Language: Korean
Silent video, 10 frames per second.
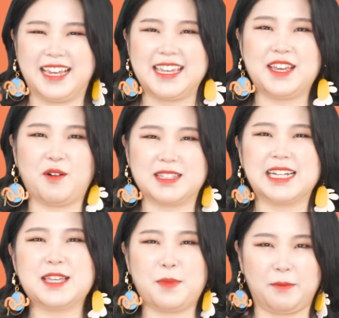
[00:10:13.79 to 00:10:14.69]
이
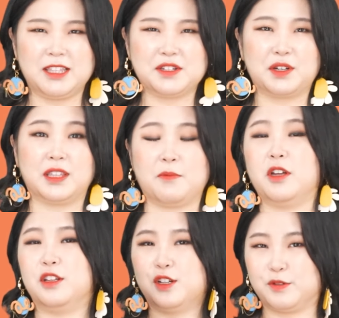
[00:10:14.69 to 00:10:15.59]
영상이 마음에 드셨다면